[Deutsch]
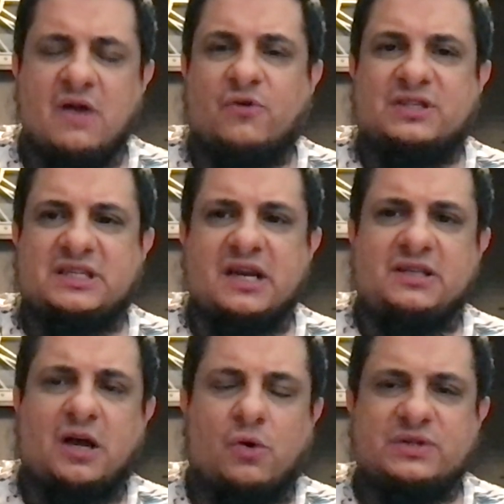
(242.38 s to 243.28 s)
vor
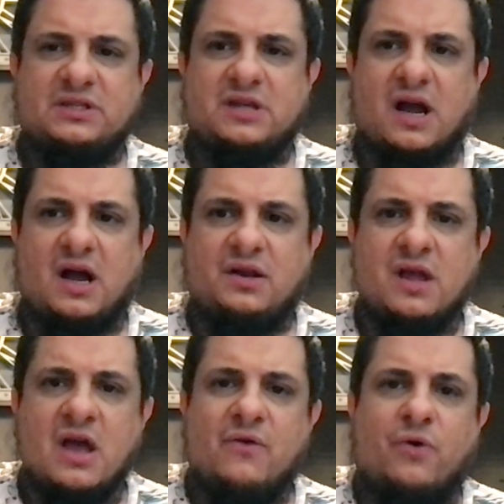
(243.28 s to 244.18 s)
10.000 Jahren,
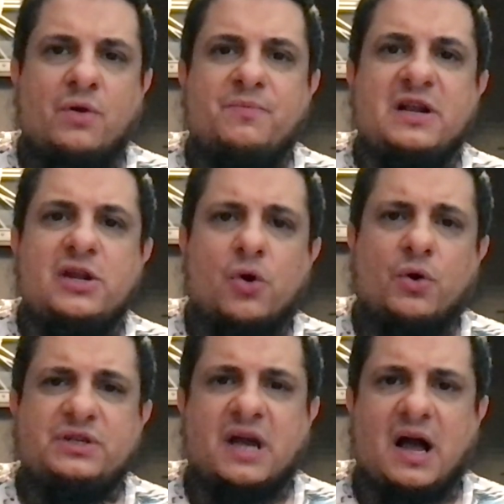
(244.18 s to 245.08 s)
vor
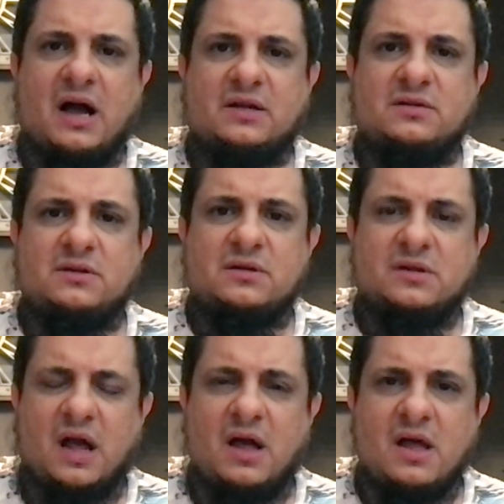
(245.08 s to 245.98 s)
Millionen Jahren,
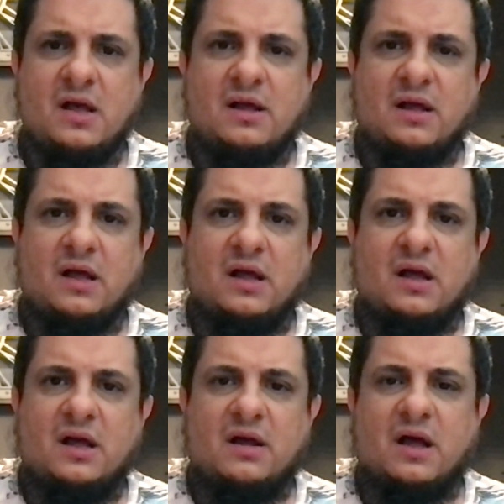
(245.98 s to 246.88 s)
ja,
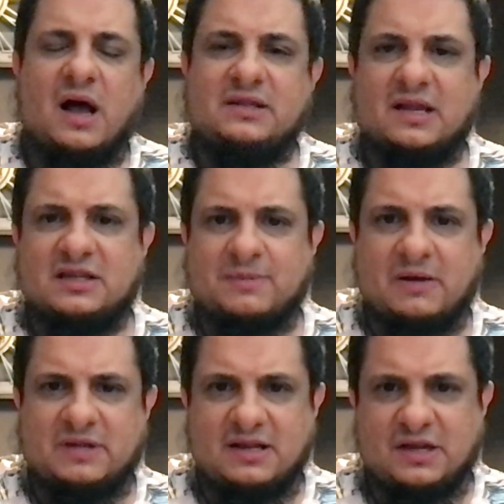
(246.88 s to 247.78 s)
äh, hat Allah subhanahu
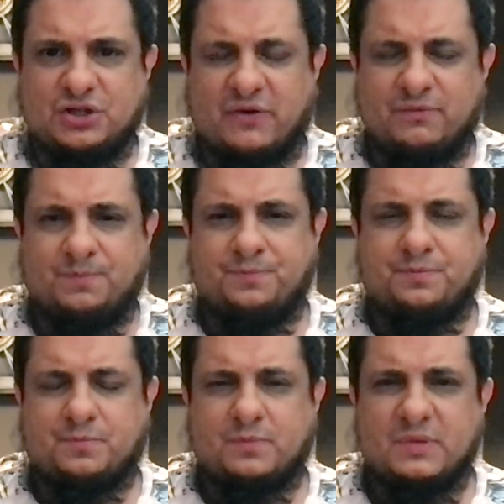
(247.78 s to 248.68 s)
erschaffen.
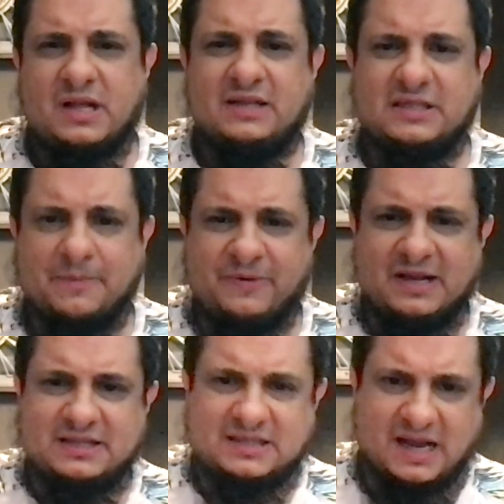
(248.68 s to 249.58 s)
Es gibt
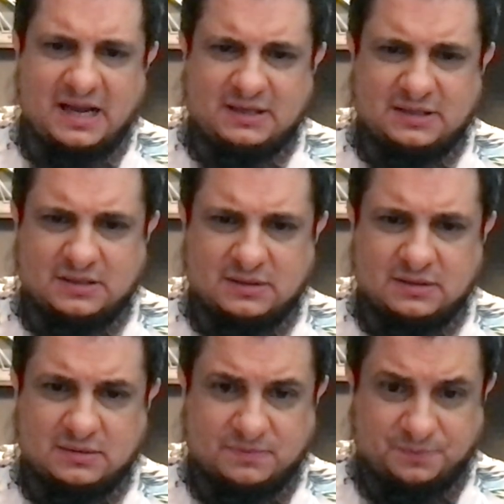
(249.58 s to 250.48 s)
weder Zeit,
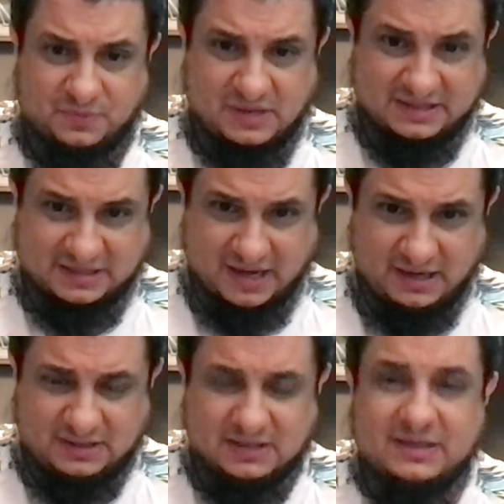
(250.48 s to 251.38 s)
der
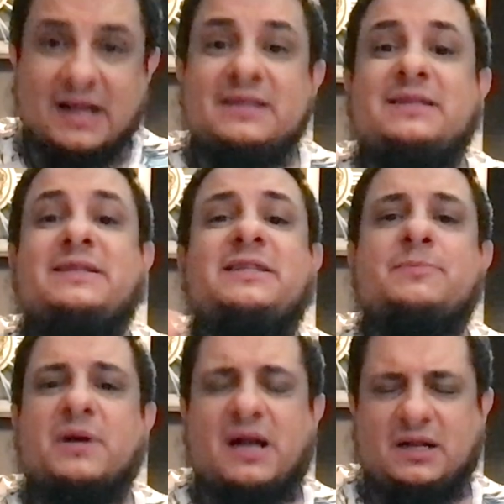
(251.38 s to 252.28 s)
Zeit, der ist nicht
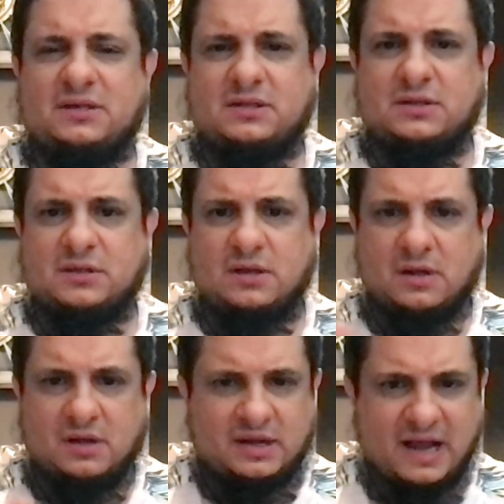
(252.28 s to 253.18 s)
bekannt,
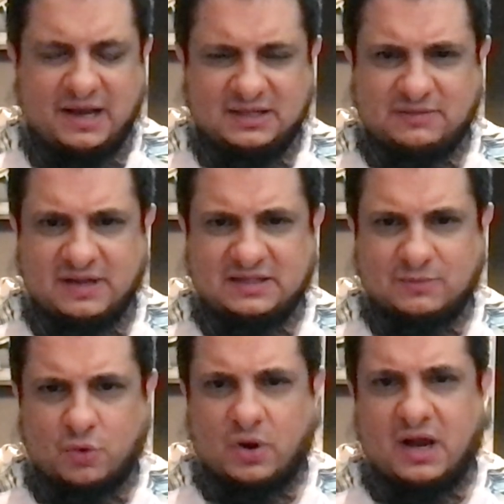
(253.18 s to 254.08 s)
keineswegs im
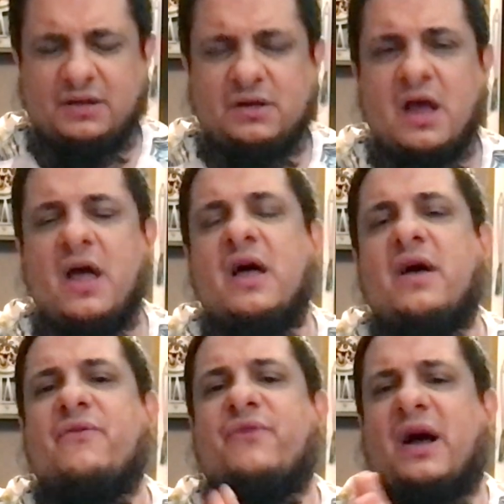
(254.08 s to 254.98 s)
Koran,
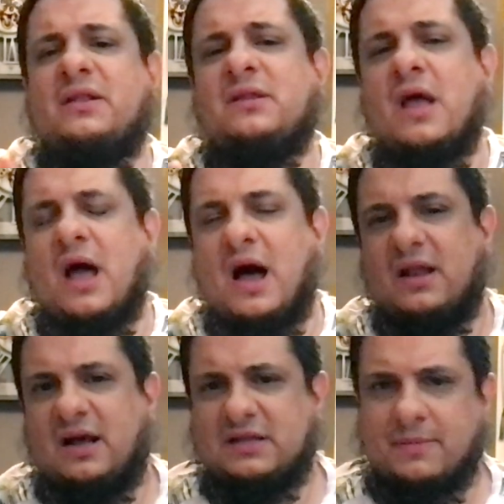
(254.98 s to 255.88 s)
wann
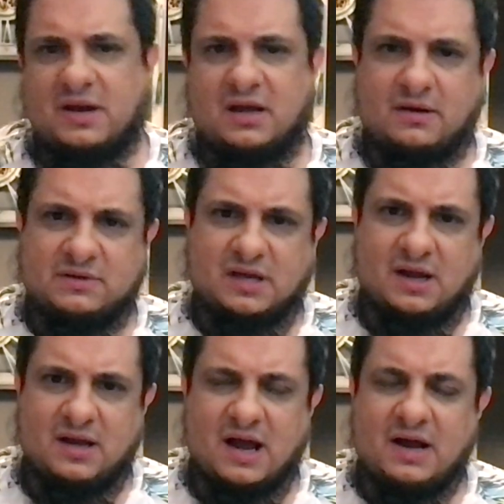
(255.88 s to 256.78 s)
Allah
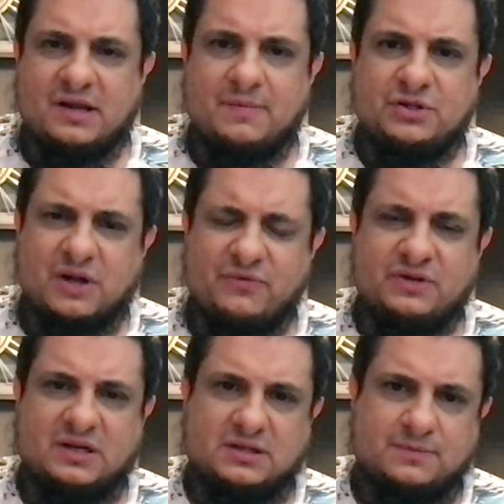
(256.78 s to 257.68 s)
ta'ala Adam erschaffen
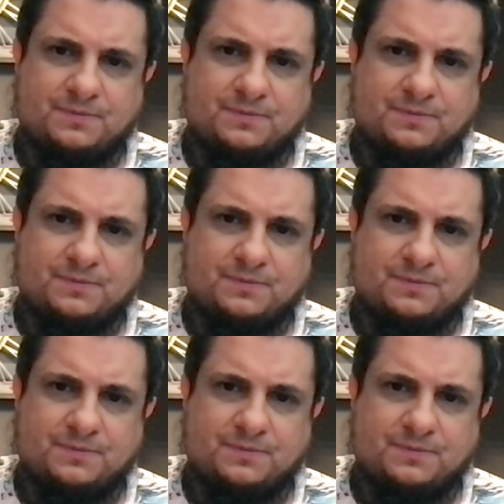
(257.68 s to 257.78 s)
hat.